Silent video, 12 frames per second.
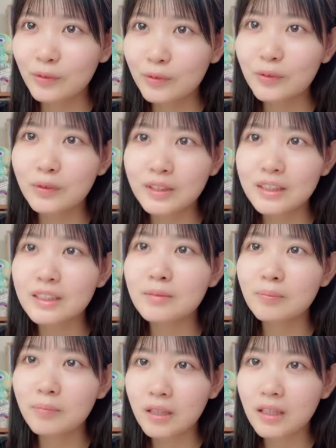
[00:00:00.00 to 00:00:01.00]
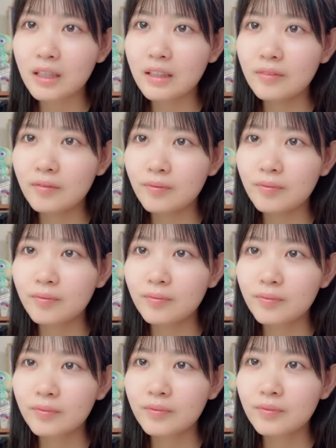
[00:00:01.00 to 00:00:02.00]
本当に心配
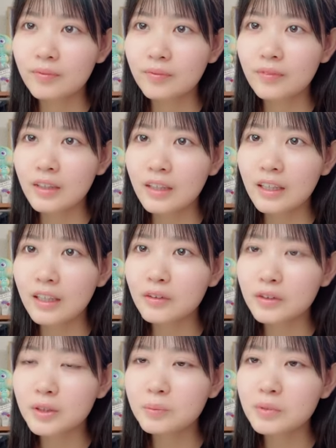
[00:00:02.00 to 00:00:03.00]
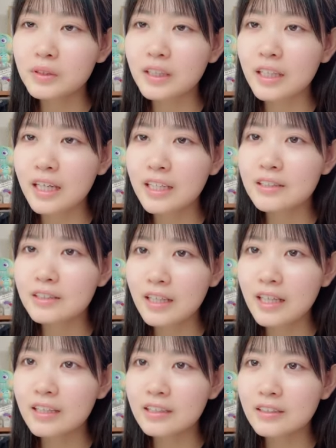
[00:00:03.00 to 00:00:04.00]
あと10分で焼津
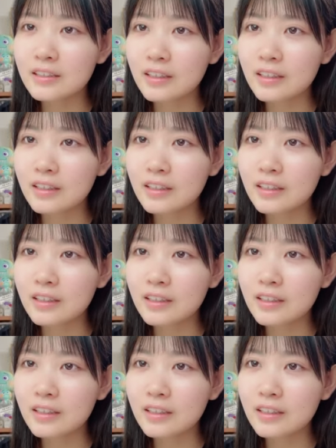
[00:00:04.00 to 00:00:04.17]
です